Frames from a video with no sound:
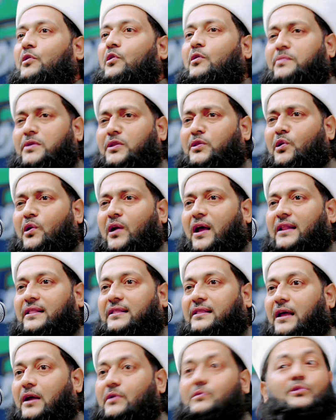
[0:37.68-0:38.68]

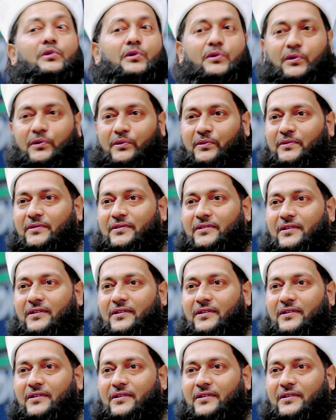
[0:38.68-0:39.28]
রবীন্দ্রনাথ তার উল্টো